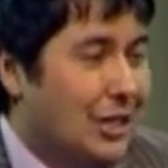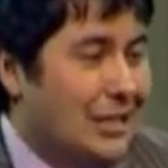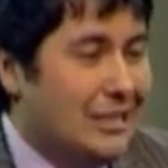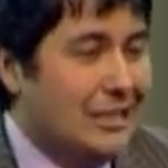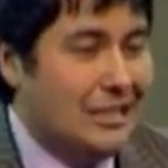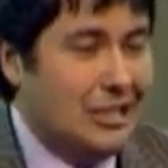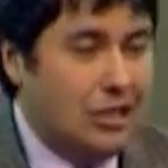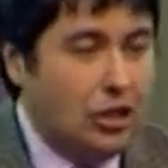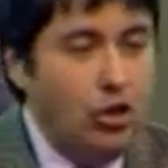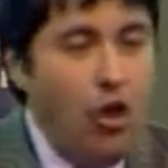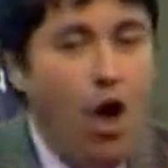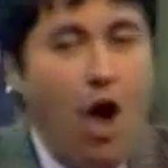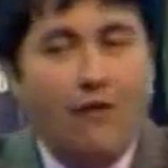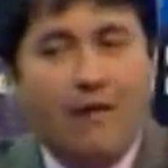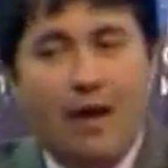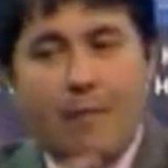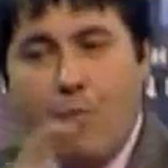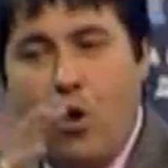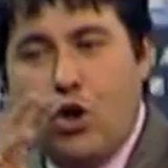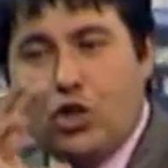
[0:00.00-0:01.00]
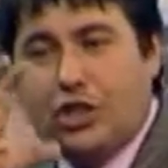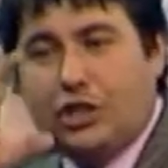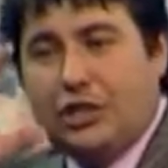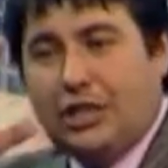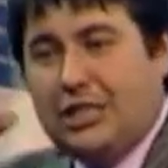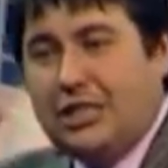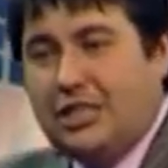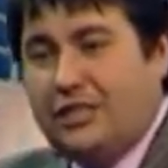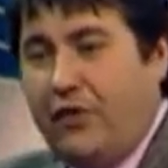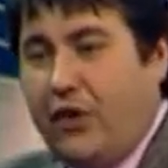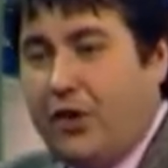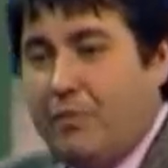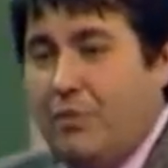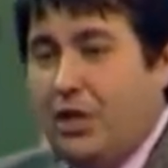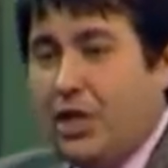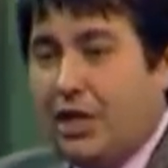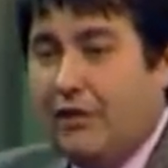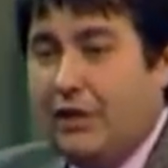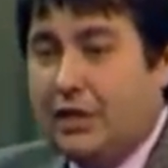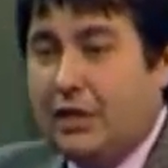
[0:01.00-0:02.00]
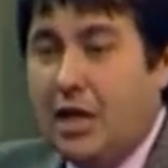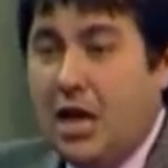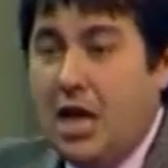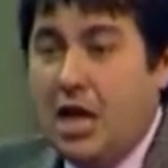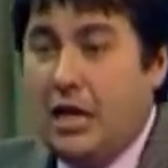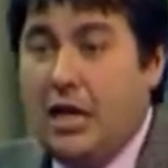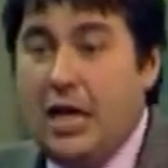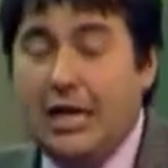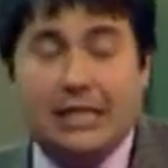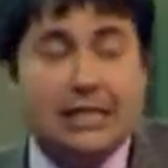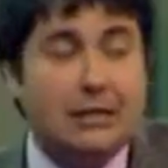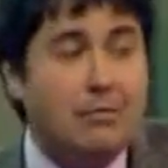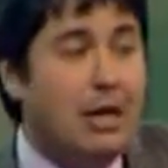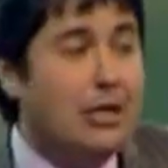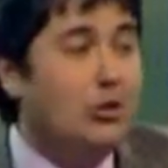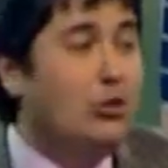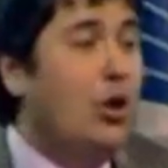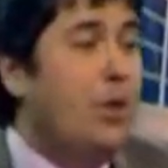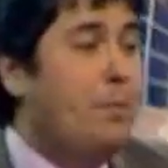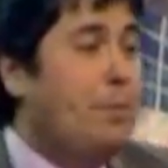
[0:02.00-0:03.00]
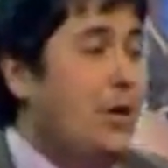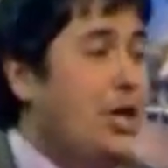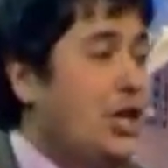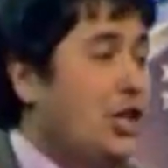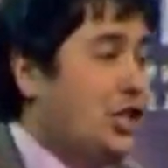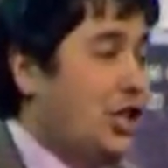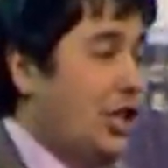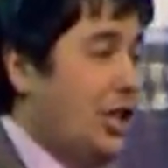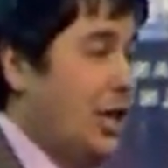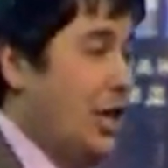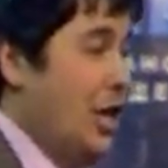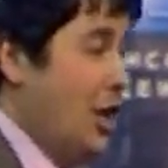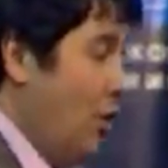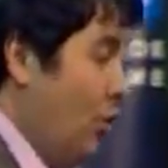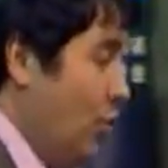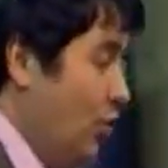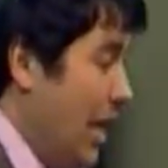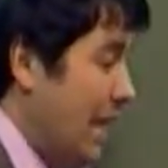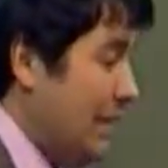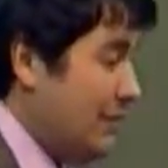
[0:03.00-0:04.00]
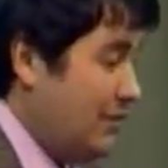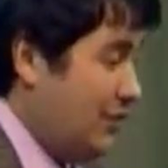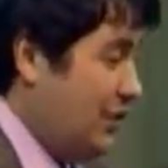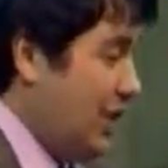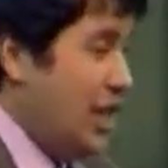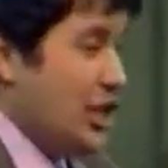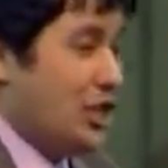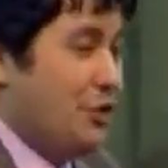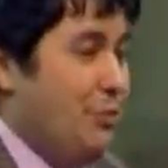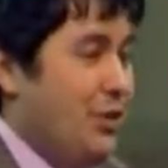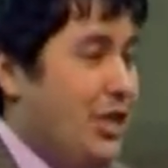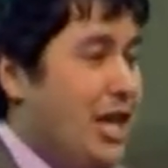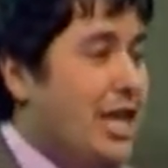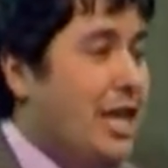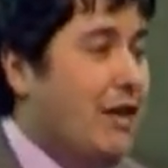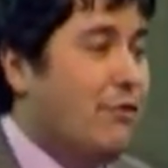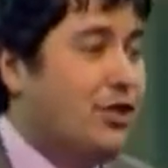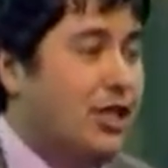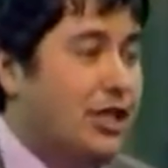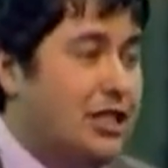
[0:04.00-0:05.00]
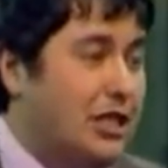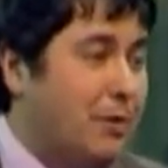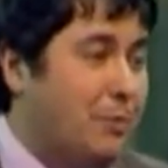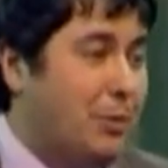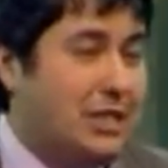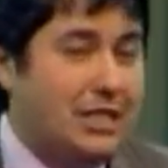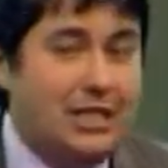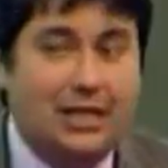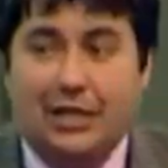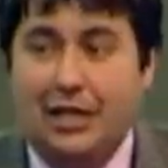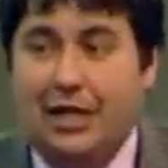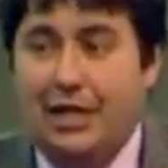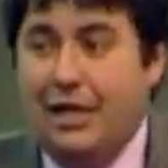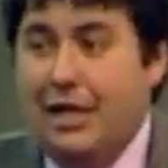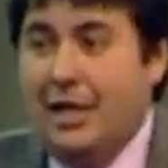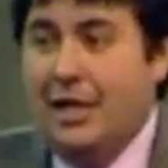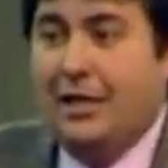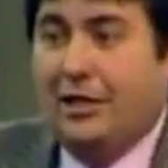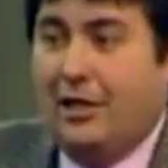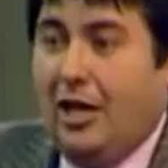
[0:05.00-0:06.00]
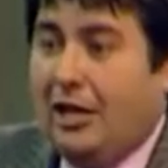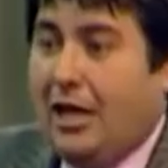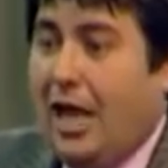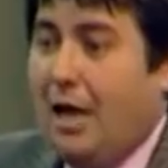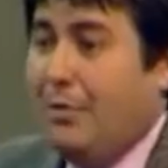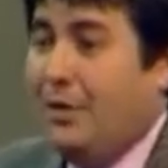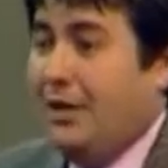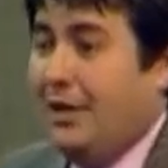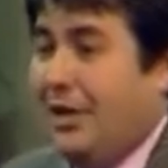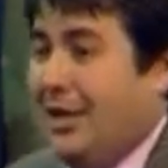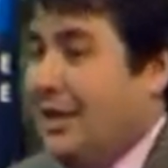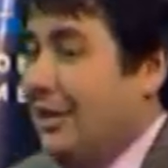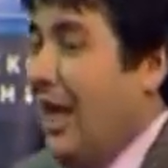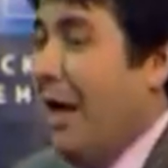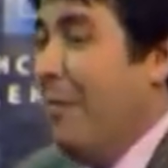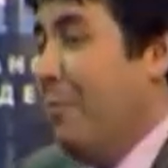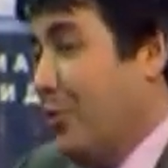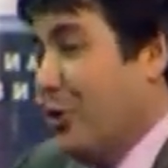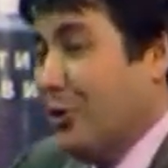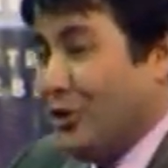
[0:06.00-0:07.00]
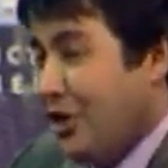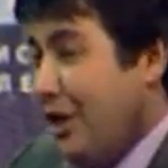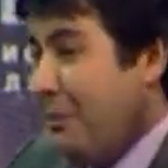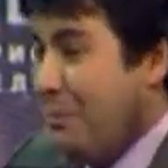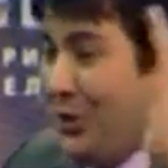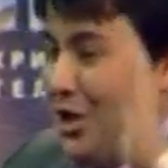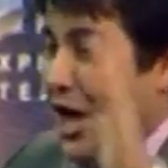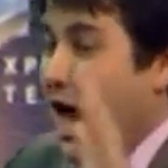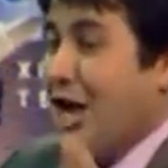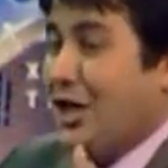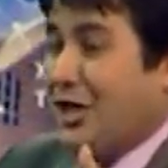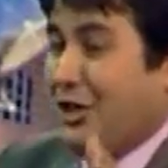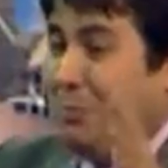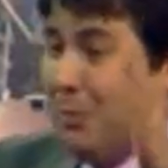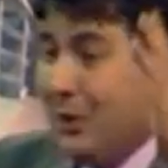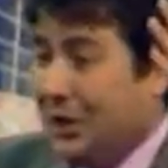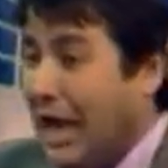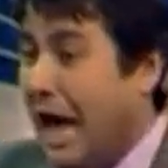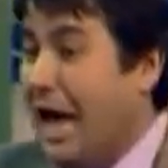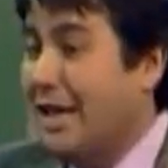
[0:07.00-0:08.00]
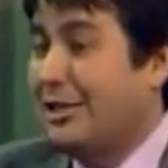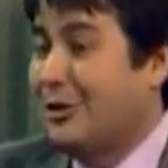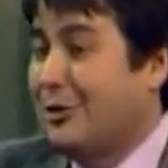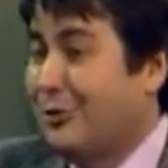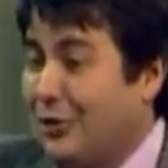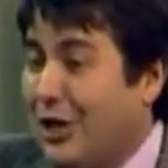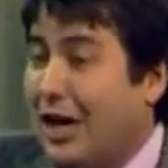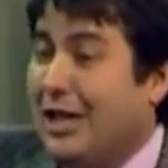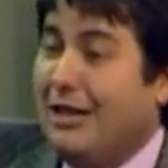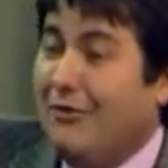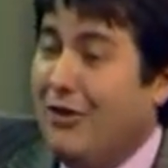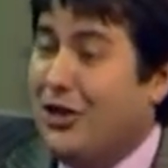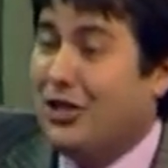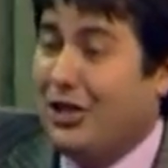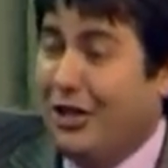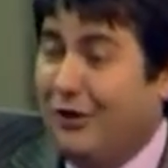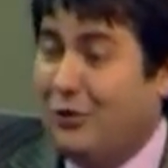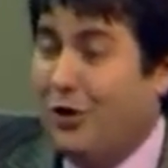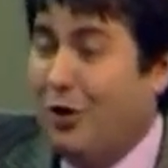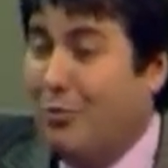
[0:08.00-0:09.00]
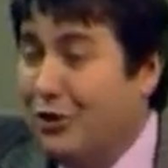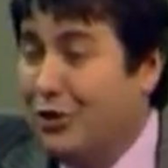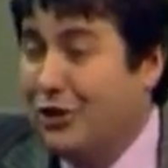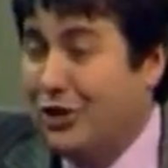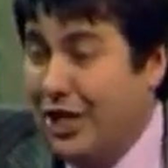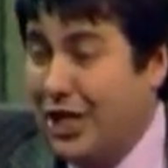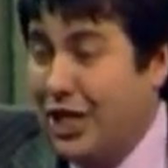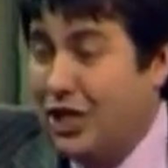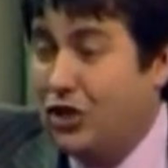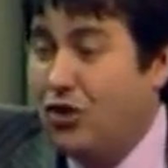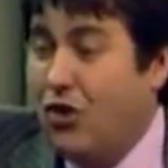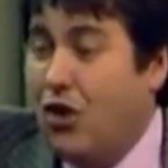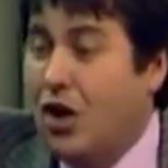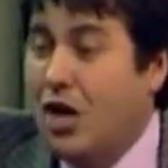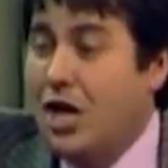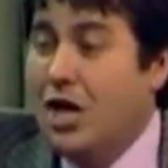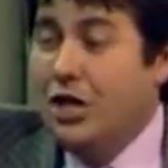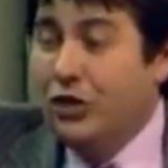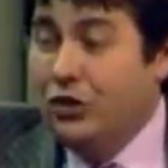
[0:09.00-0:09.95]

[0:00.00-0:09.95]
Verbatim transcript: Слово может трансформировать. Если бы одной пищей у нас все изменения в жизни происходили, тогда бы нам просто ешь, питайся с утра до вечера, и все будет хорошо.